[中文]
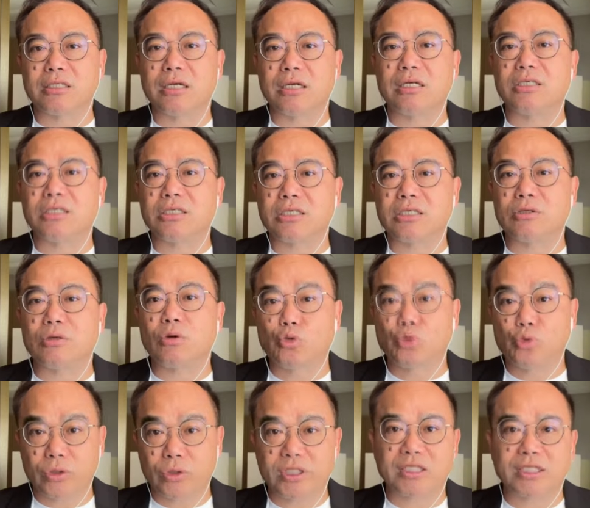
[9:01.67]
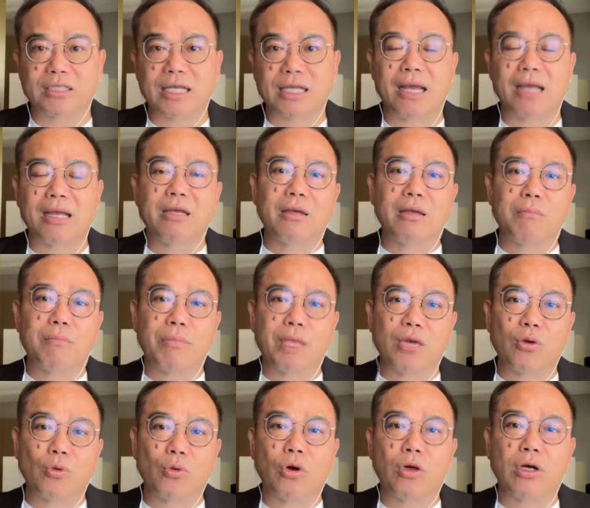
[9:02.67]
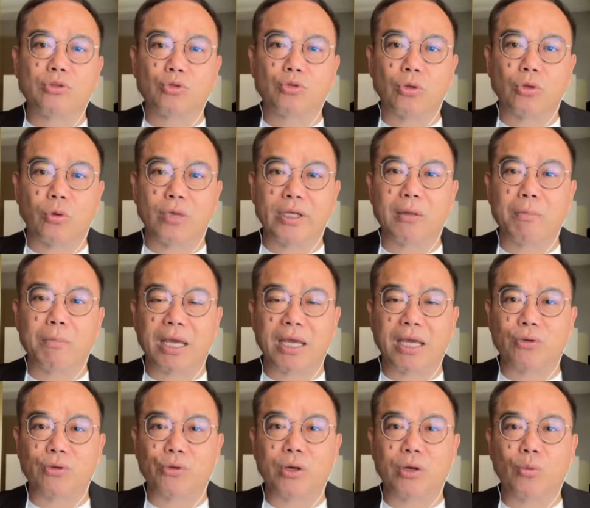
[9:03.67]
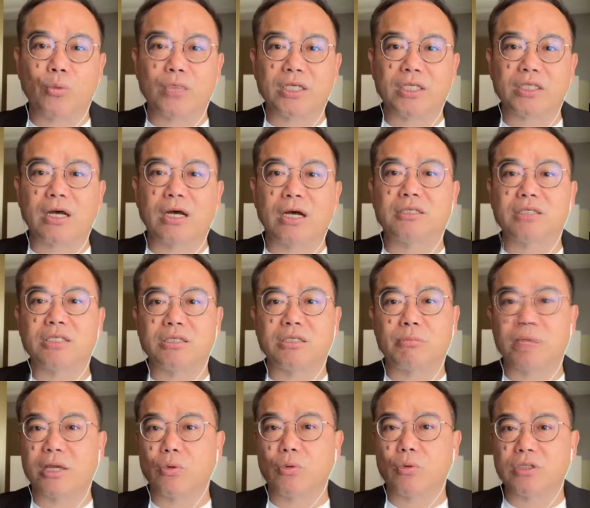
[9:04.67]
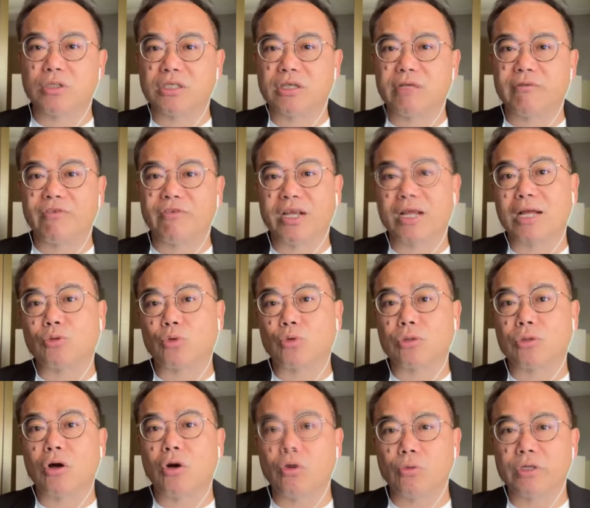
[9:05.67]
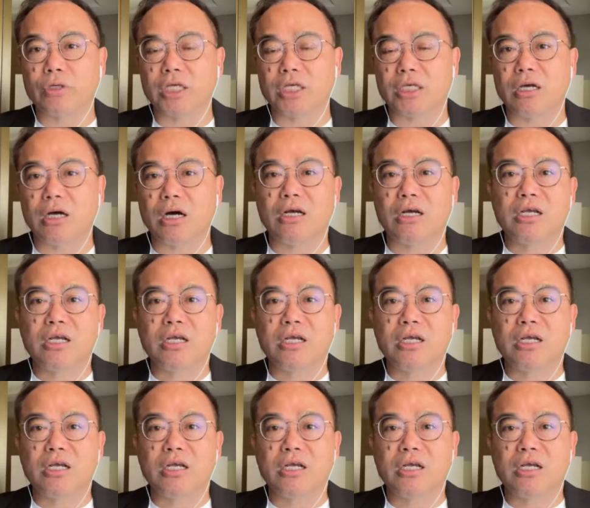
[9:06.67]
呢，其实说实在，美国所谓的美元微笑，其实美国吃了非常多的红利哦。